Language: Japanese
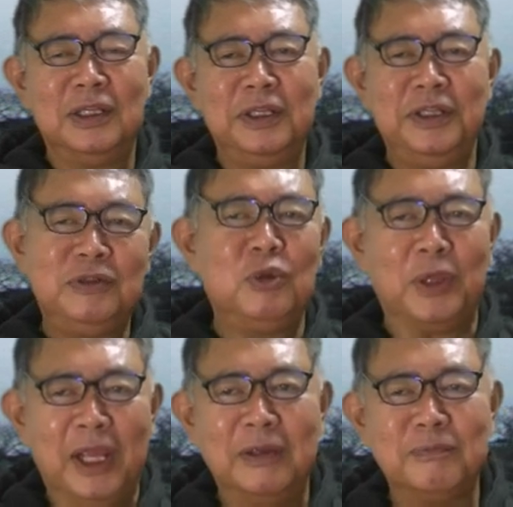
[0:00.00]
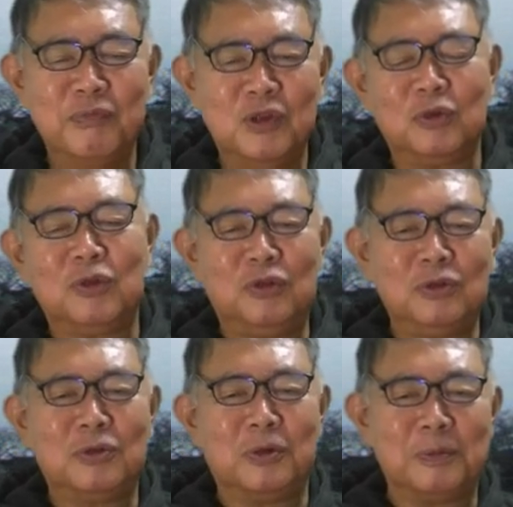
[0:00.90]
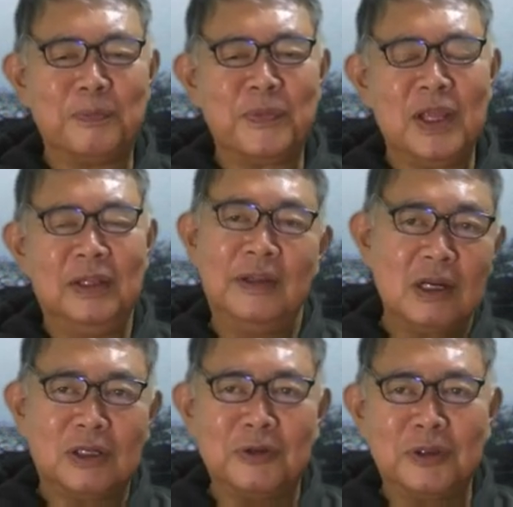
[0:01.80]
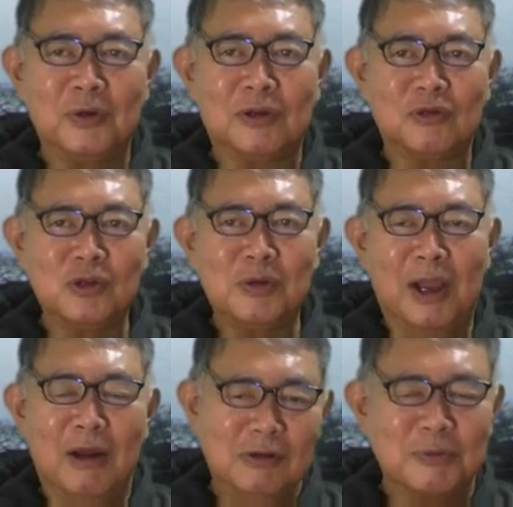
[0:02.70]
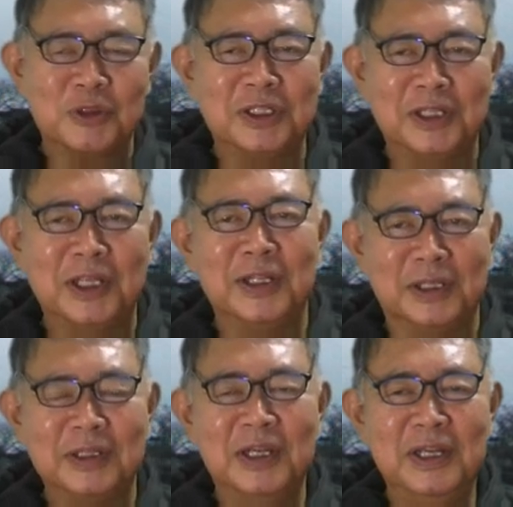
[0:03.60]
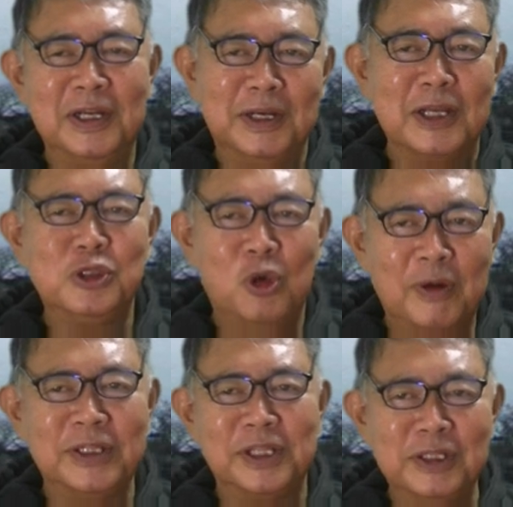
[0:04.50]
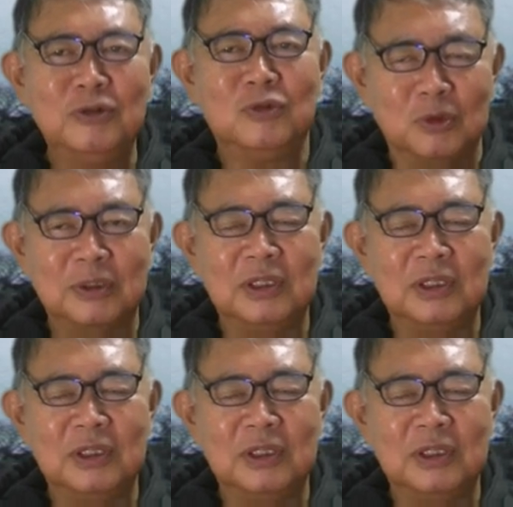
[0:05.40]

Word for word: いるとねひょっとすると何かの影響が少しはあるかもしれないなラジオファンっているぞ